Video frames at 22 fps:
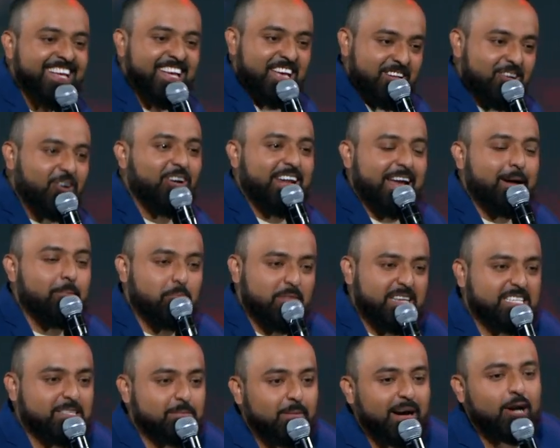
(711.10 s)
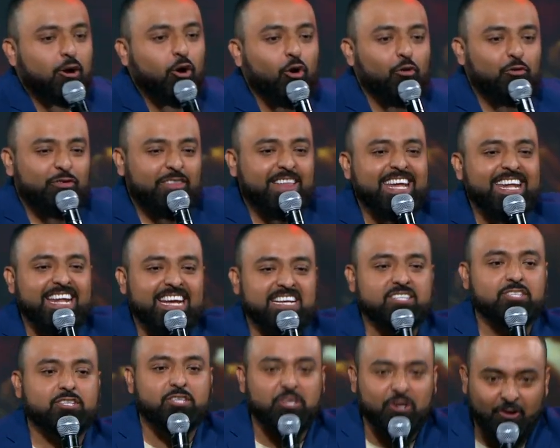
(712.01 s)
con la misma
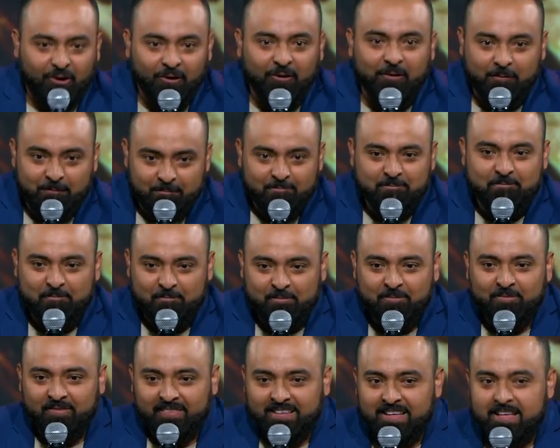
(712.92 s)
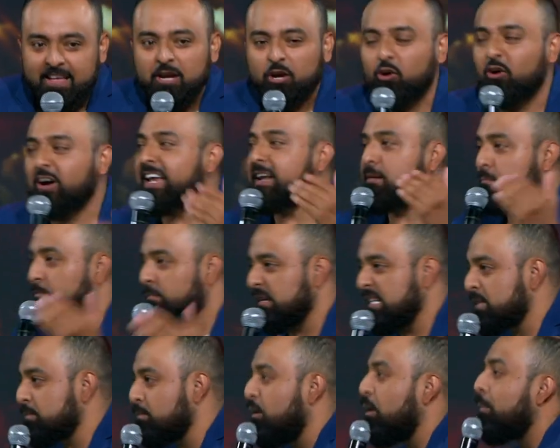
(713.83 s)
condenación, con el
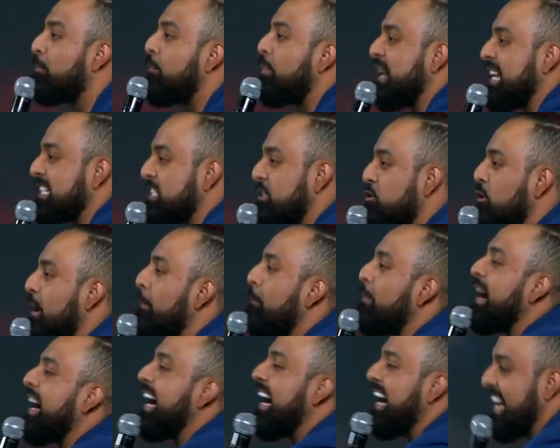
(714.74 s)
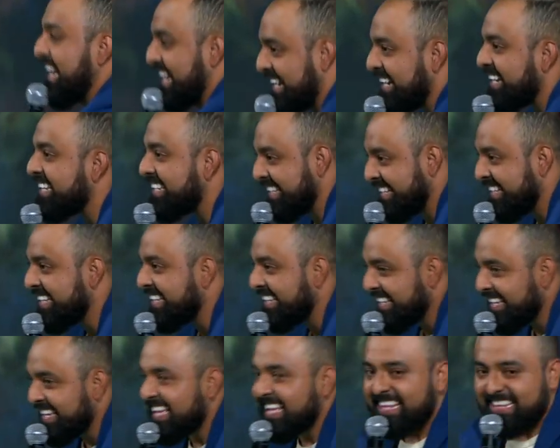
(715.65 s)
mismo precio a pagar.
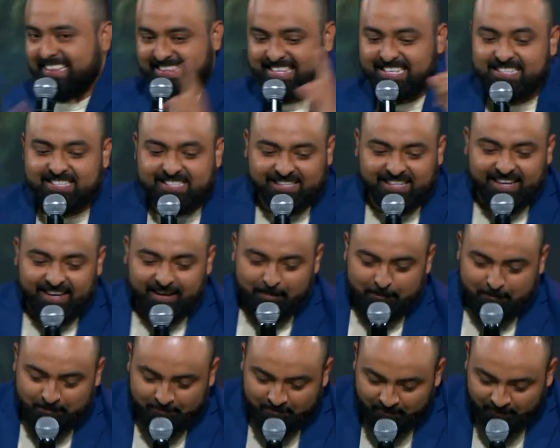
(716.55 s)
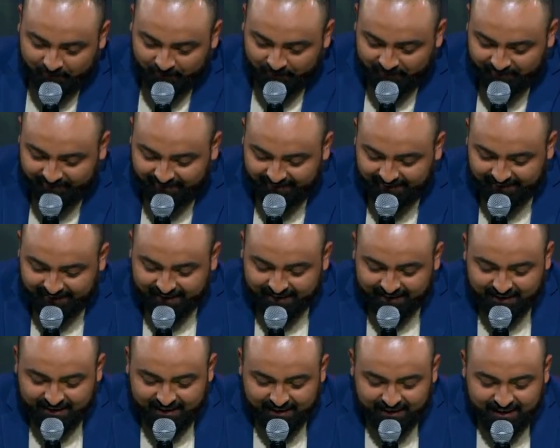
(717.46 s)
Dice,
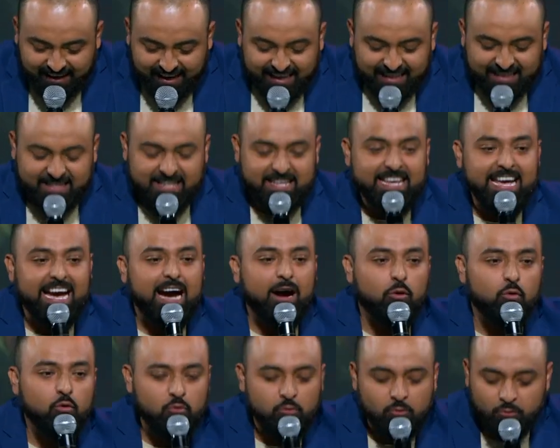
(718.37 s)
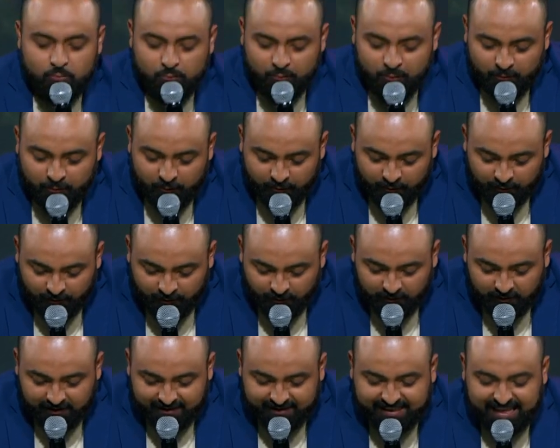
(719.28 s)
ni aún
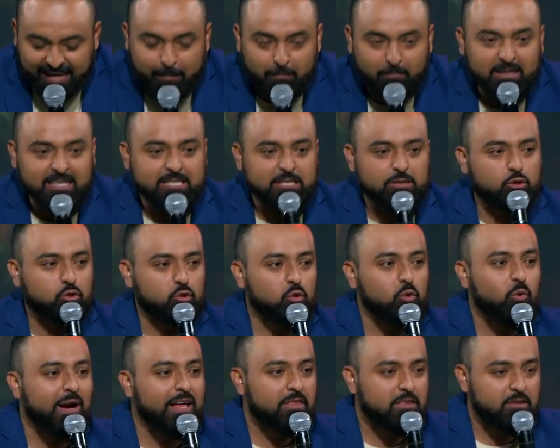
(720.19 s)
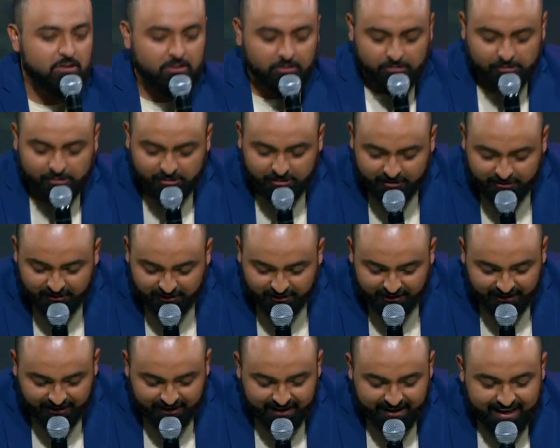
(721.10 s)
temes tú a Dios
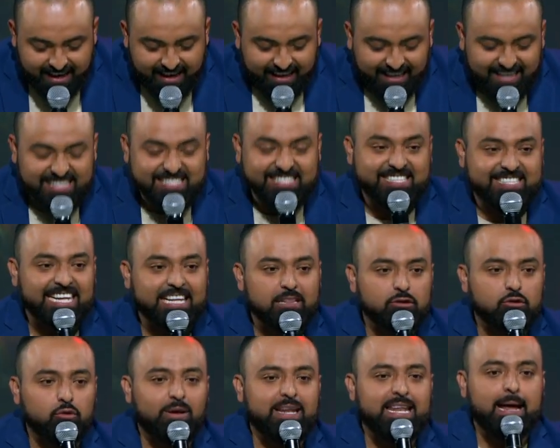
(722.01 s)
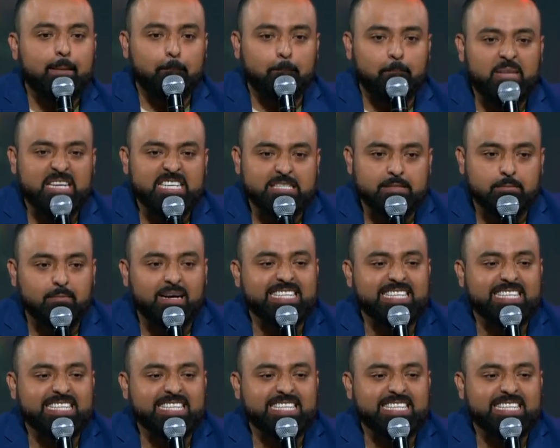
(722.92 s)
estando en la misma